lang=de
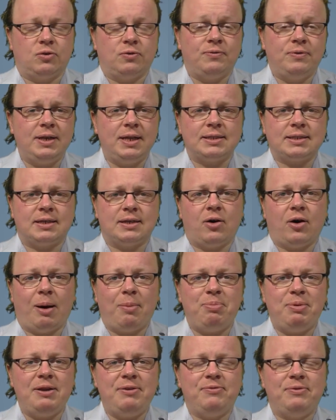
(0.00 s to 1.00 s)
Und wie das genau
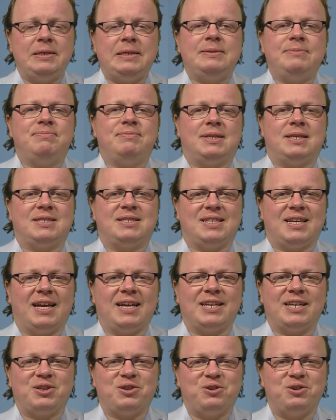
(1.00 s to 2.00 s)
ablief, das
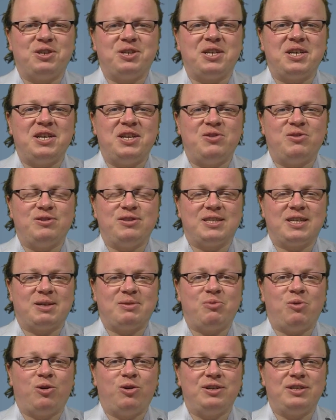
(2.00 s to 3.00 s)
zeige ich euch in
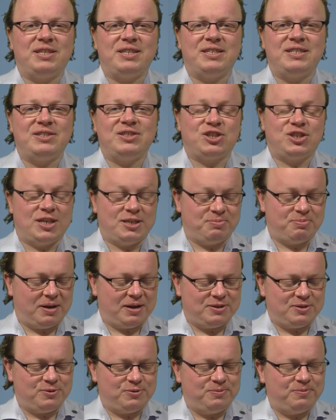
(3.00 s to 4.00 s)
unserem heutigen
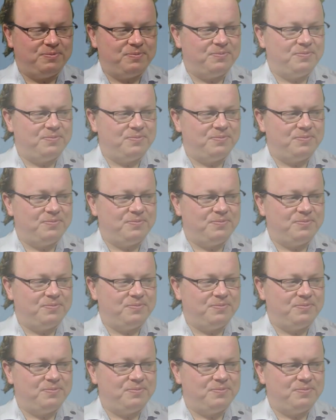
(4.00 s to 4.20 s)
Chesspresso.